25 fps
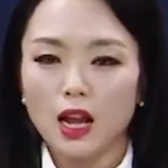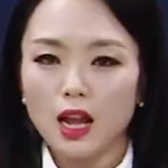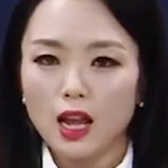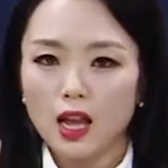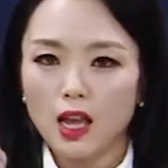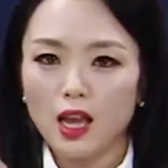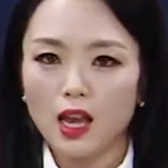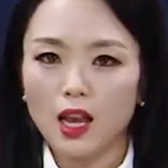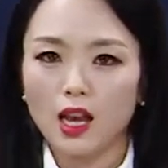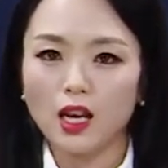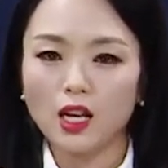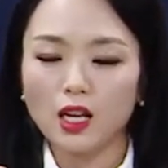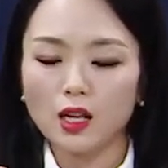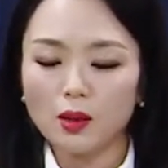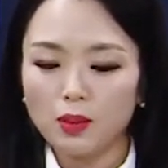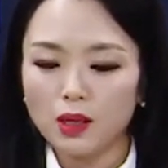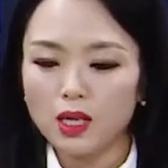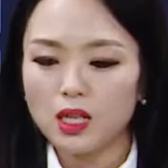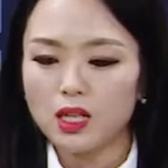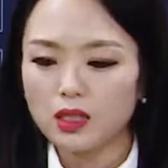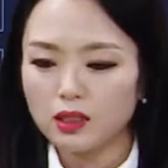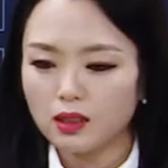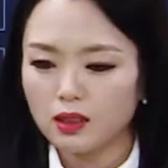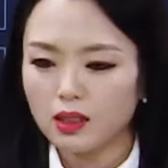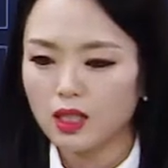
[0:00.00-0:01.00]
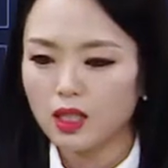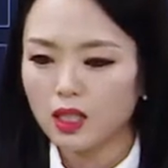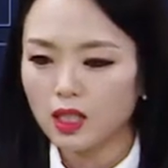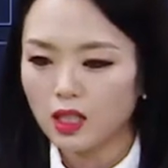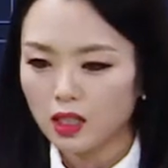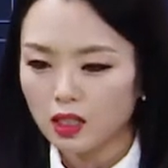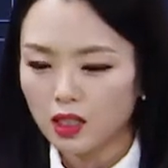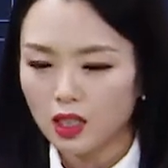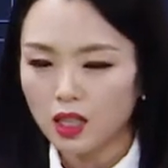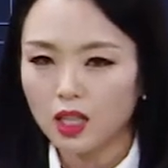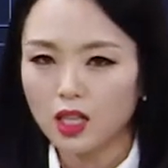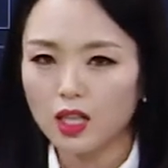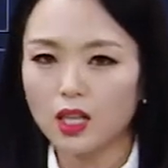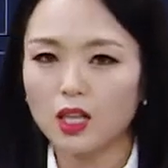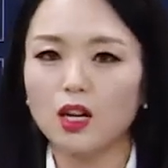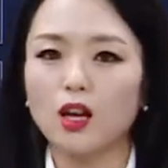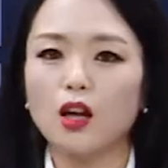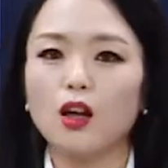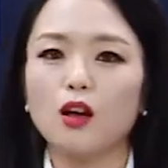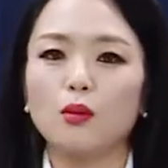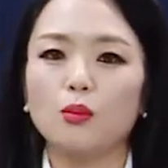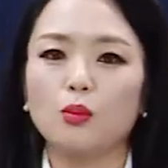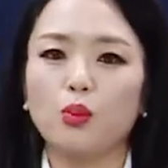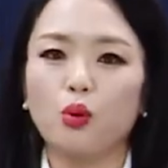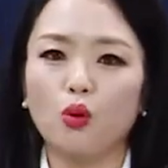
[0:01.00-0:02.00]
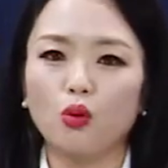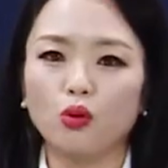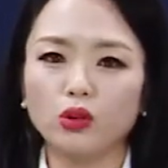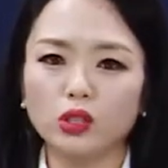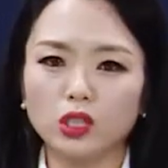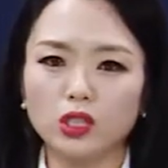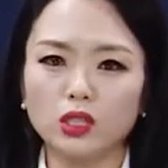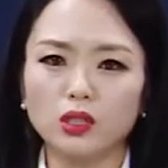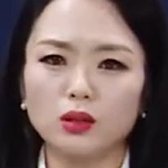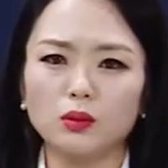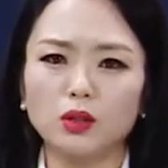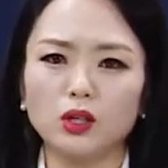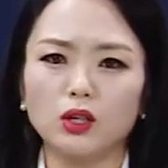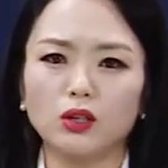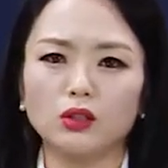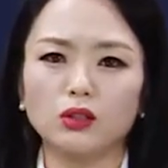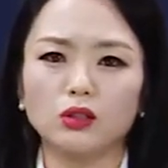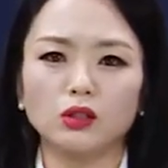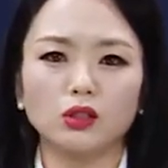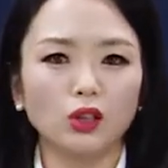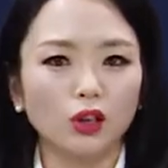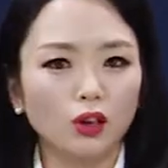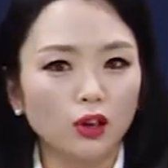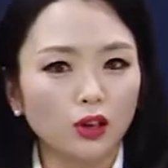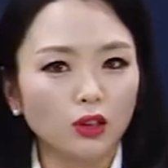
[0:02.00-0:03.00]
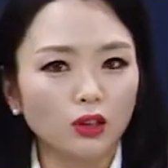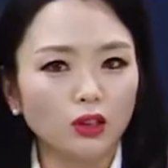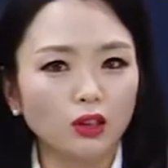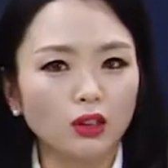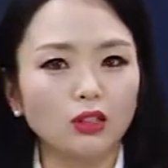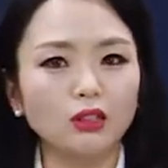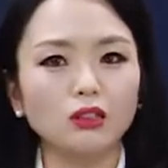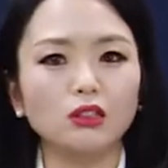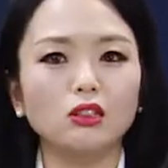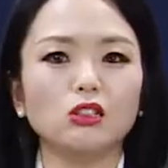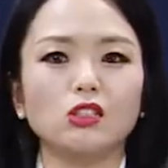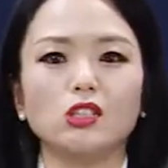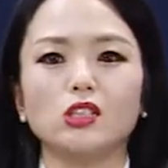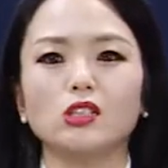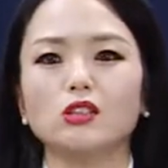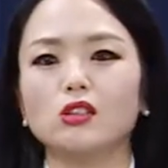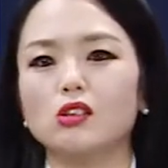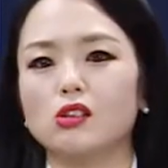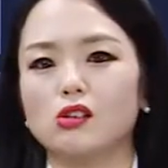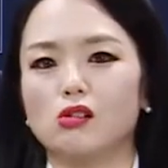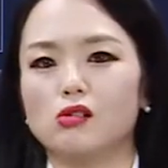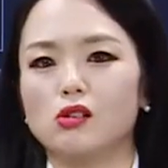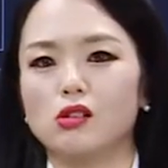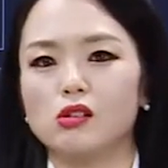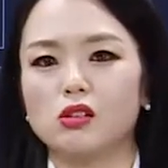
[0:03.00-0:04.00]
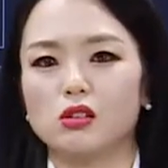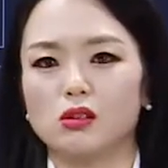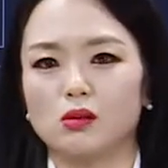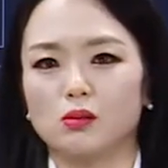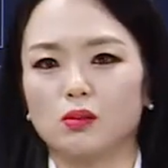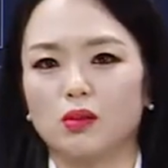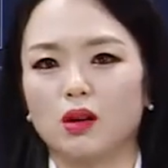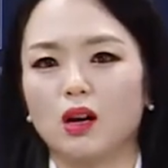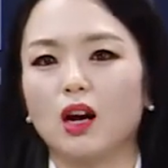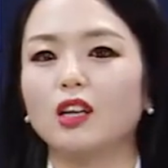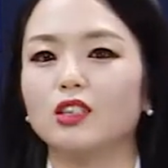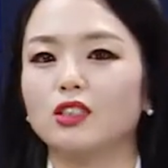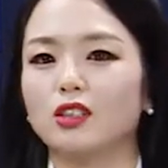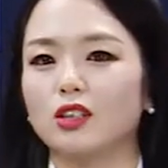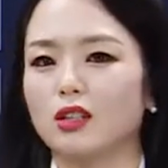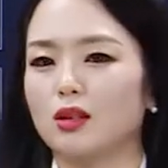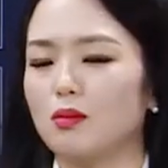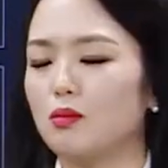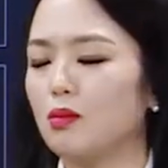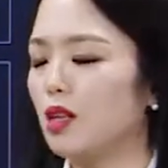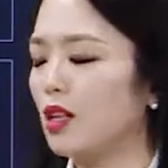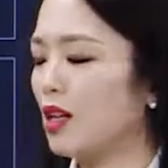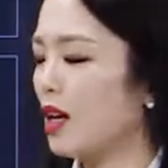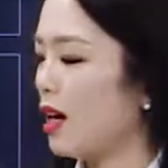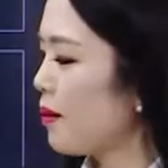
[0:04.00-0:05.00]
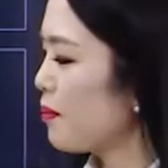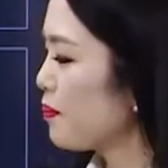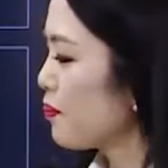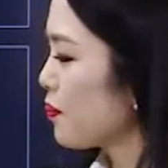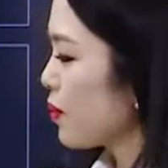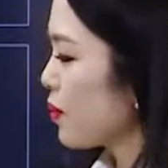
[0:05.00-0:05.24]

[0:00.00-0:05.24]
A, B, C, D 보시면서 들으시는 연습 하셔야 됩니다.